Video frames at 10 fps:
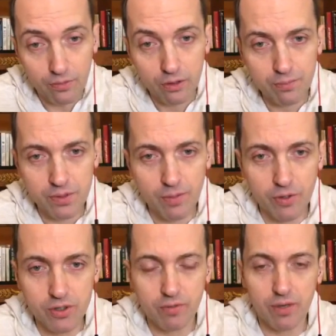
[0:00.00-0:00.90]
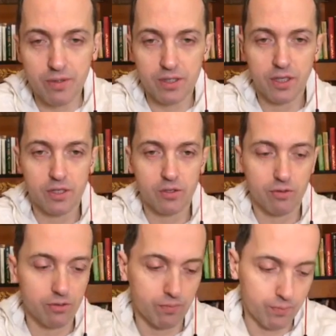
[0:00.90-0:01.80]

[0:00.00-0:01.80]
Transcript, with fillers: Ну, посмотрю, если время останется, то,